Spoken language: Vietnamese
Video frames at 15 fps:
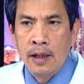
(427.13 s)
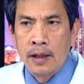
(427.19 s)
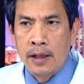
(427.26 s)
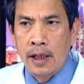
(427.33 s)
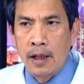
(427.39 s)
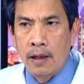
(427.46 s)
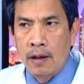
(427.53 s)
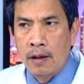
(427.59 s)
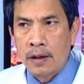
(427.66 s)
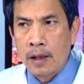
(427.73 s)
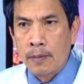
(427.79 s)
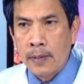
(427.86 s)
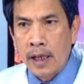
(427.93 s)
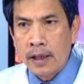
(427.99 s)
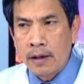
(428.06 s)
thì nó
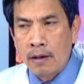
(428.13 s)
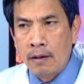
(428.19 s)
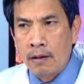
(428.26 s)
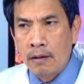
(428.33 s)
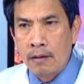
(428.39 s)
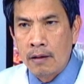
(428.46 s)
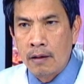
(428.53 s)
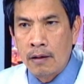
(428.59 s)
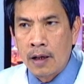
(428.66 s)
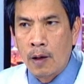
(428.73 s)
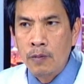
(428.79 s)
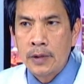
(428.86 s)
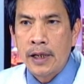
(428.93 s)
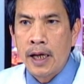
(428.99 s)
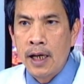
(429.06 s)
tìm cách nó
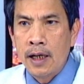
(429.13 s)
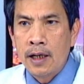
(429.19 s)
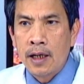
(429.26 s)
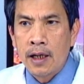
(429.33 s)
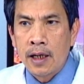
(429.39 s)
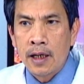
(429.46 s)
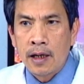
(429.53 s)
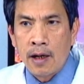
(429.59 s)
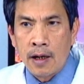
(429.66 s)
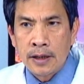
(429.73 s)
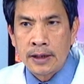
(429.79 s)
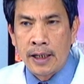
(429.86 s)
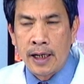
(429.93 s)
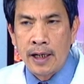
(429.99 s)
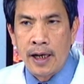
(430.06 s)
khống chế cái
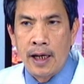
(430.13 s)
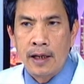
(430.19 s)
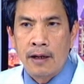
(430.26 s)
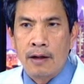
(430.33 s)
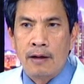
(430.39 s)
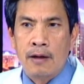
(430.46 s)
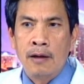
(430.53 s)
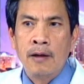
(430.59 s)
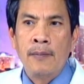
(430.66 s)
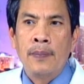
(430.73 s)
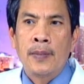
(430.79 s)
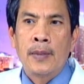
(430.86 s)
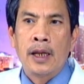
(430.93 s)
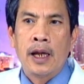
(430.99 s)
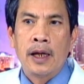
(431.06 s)
COX này
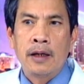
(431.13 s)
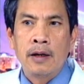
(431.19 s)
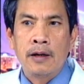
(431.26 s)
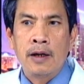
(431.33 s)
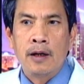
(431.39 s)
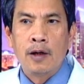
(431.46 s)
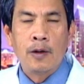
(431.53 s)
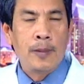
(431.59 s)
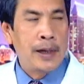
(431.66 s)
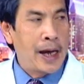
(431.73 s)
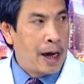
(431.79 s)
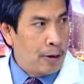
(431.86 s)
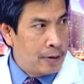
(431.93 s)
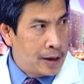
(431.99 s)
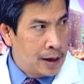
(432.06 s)
để cho đừng có bị
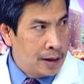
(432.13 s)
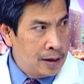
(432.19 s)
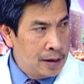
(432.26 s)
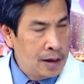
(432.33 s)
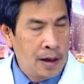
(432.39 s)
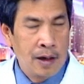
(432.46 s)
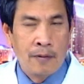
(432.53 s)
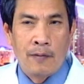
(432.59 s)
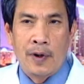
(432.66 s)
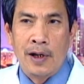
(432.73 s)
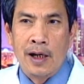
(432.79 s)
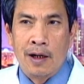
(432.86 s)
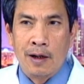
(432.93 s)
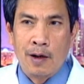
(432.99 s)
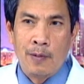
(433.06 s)
đau nữa và
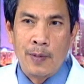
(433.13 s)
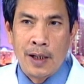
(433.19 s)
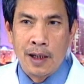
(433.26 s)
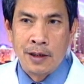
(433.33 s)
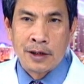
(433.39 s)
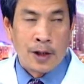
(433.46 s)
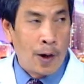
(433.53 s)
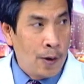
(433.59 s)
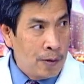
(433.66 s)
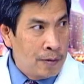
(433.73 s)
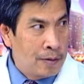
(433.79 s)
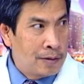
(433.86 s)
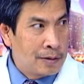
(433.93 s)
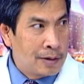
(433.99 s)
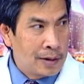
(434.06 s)
đừng có bị sốt
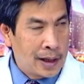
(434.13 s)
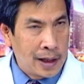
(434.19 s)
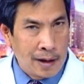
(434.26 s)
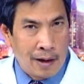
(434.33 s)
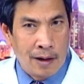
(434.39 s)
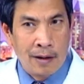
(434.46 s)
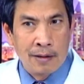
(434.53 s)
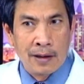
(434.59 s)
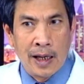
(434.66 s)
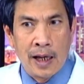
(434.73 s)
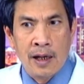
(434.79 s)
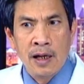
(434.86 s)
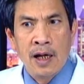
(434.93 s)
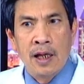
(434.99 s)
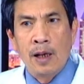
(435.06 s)
này nọ
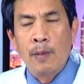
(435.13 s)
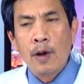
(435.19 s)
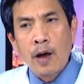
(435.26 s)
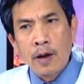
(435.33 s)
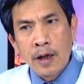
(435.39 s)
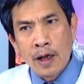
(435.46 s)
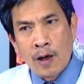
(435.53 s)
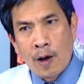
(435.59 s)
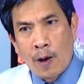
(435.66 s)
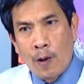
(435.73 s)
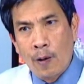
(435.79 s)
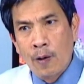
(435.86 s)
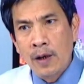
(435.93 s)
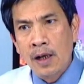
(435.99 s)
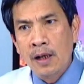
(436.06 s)
nha. Nhưng mà có cái
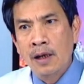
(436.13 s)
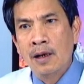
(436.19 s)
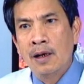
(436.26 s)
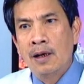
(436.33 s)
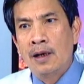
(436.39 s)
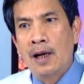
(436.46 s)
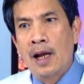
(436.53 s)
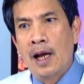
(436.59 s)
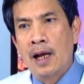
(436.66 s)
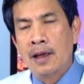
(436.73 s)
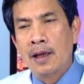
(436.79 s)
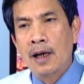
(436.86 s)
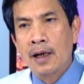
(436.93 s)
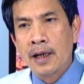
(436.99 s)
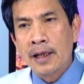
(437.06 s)
khổ đó là
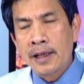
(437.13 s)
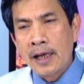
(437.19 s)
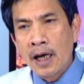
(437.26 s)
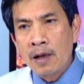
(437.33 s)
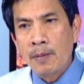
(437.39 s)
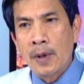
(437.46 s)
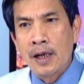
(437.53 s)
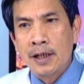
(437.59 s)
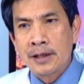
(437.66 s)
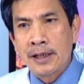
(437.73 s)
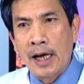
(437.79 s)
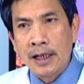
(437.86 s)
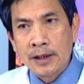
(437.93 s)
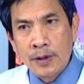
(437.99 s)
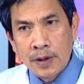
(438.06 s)
những cái chất mà được
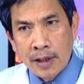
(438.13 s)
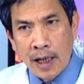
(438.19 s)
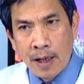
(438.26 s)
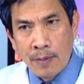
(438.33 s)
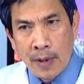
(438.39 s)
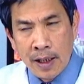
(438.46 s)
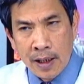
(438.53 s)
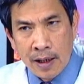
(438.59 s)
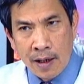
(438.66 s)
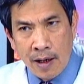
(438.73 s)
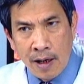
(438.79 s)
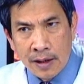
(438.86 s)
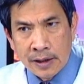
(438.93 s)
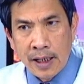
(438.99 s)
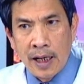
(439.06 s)
sản xuất ra bởi cái
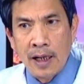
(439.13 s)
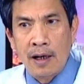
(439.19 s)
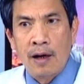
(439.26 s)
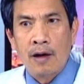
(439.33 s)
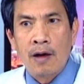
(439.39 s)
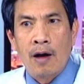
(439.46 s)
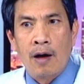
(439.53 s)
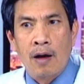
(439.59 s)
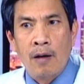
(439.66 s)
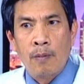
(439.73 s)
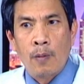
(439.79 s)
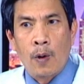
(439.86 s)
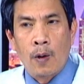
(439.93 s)
COX này nó có